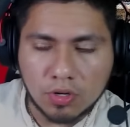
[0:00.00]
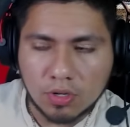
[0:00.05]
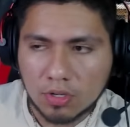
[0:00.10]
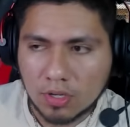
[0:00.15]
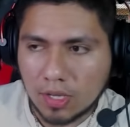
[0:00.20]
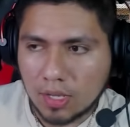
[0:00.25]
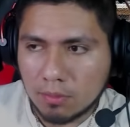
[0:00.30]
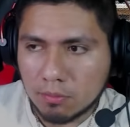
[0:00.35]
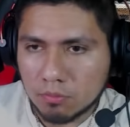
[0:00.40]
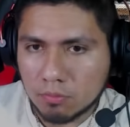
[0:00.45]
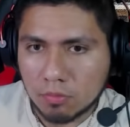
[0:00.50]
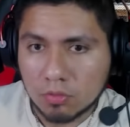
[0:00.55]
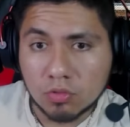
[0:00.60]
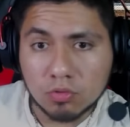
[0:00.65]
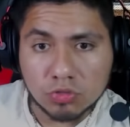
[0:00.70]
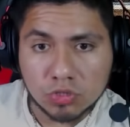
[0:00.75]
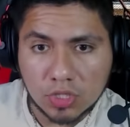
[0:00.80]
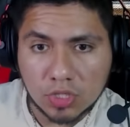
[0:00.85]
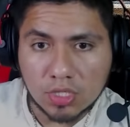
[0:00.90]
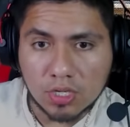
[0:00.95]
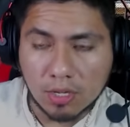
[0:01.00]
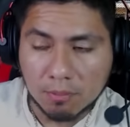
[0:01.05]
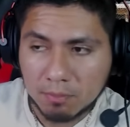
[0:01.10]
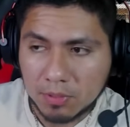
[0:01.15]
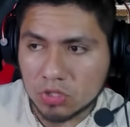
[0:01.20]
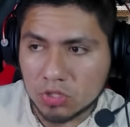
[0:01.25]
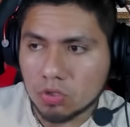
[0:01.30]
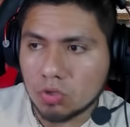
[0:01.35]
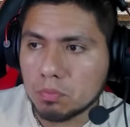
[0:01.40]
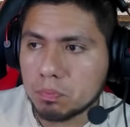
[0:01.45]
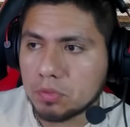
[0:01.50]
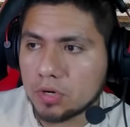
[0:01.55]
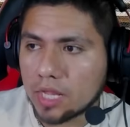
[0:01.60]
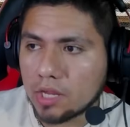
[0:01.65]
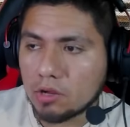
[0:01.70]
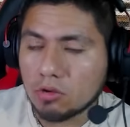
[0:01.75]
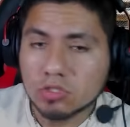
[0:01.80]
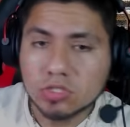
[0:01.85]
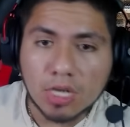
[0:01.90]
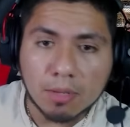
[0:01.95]
Inclusive, eh, inclusive, repito, por ahí
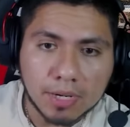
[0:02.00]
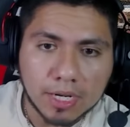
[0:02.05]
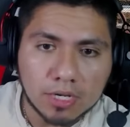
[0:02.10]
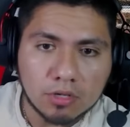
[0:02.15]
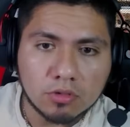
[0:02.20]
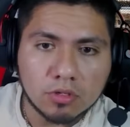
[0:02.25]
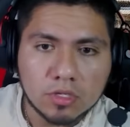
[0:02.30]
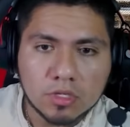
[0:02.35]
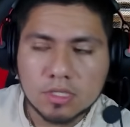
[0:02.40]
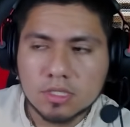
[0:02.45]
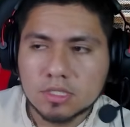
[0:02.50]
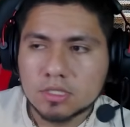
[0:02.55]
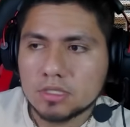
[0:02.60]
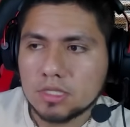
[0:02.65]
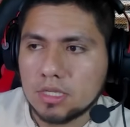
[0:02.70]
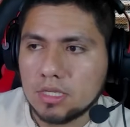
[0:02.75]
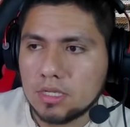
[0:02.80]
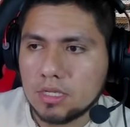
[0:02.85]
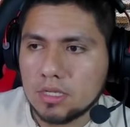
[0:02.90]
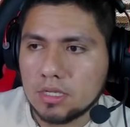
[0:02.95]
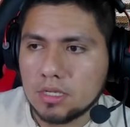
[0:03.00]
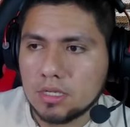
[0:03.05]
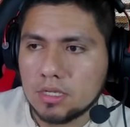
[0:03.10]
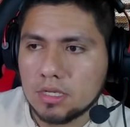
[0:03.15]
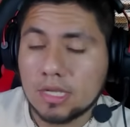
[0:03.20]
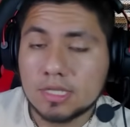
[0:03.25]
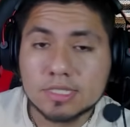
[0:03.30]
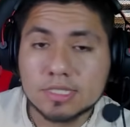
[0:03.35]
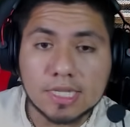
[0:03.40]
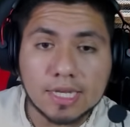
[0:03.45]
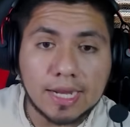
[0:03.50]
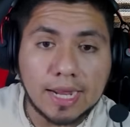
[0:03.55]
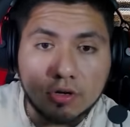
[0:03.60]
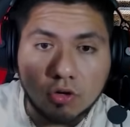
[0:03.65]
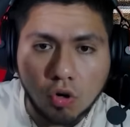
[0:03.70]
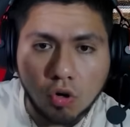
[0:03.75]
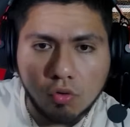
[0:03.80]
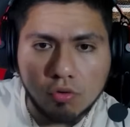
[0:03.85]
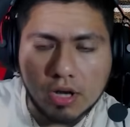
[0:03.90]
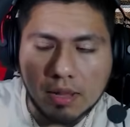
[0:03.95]
con Zambrano eh, se
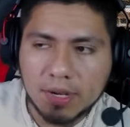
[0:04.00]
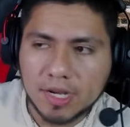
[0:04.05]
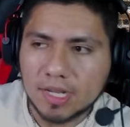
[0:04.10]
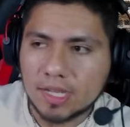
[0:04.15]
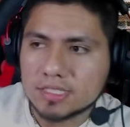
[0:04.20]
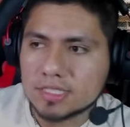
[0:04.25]
ganó una María